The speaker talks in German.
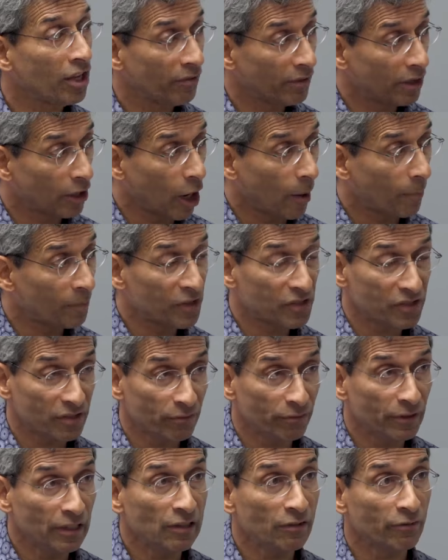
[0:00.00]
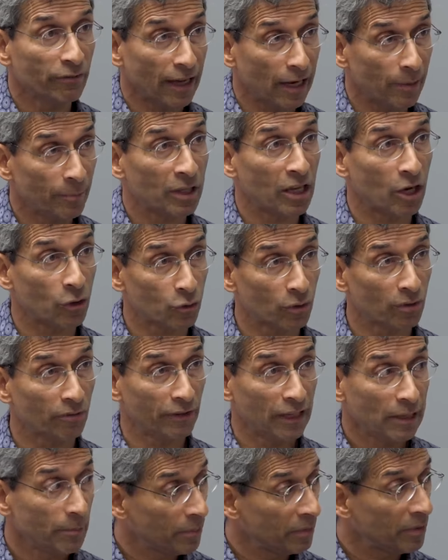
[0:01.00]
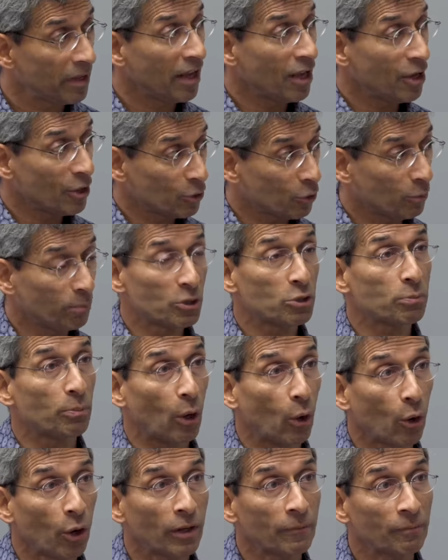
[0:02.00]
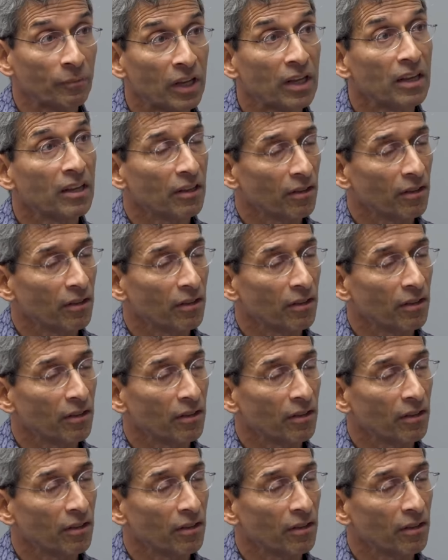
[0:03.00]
Wir haben das in vielen Filmen, ja, Filmen schon besprochen.